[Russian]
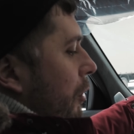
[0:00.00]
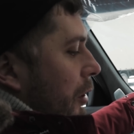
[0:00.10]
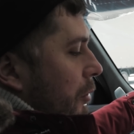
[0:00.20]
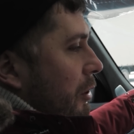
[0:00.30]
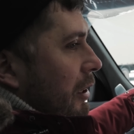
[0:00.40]
Но
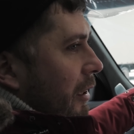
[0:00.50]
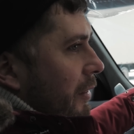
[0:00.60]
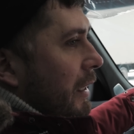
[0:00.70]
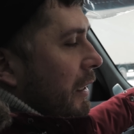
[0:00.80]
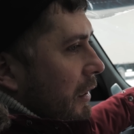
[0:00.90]

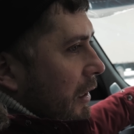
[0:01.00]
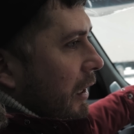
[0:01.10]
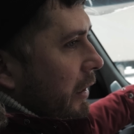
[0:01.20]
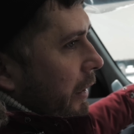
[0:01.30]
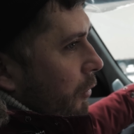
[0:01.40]
установить
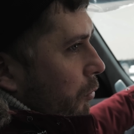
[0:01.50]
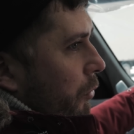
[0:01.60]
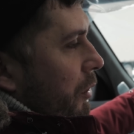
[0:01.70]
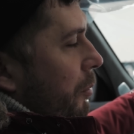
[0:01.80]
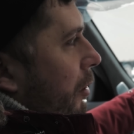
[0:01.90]
регистратор, я
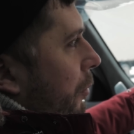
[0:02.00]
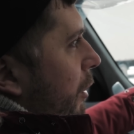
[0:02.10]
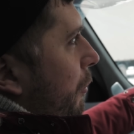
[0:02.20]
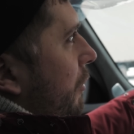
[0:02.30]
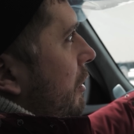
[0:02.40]
думаю, не
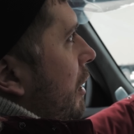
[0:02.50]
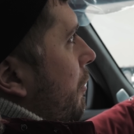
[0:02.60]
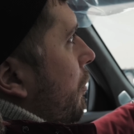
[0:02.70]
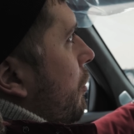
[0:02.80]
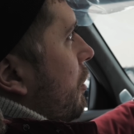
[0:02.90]
проблема. Вы
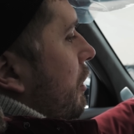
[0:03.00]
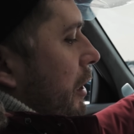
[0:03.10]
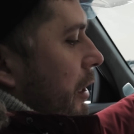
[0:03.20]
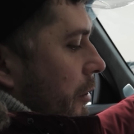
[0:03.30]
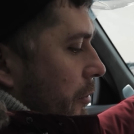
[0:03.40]
сами
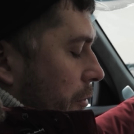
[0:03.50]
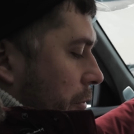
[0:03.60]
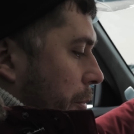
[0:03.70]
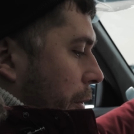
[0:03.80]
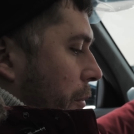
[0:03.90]
можете,
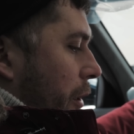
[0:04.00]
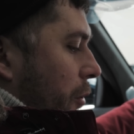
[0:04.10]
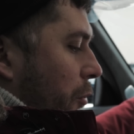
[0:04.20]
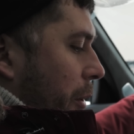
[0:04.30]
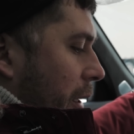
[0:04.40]
например,
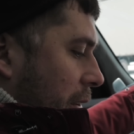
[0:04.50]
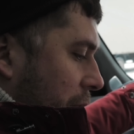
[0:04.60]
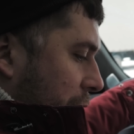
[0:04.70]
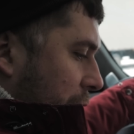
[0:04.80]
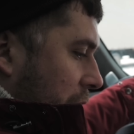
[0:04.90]
не упираться
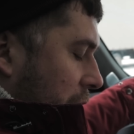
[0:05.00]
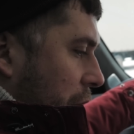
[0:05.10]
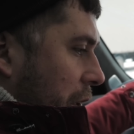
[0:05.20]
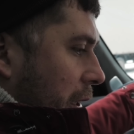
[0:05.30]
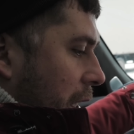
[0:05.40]
в
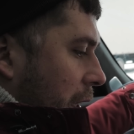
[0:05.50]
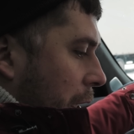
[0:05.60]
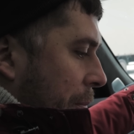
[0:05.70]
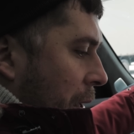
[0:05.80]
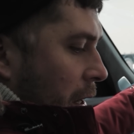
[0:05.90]
технические
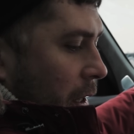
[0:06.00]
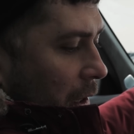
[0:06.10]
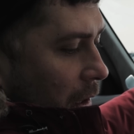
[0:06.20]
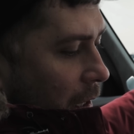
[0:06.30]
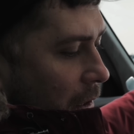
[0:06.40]
данные
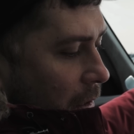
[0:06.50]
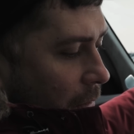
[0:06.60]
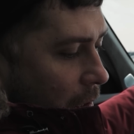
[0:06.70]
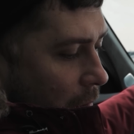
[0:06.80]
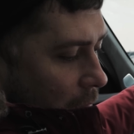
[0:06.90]

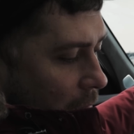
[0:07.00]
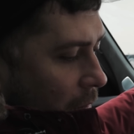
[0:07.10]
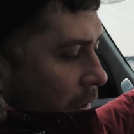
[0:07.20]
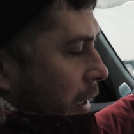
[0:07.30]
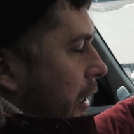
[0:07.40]
китайского
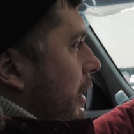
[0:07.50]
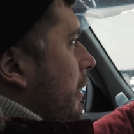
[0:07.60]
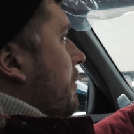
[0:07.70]
э,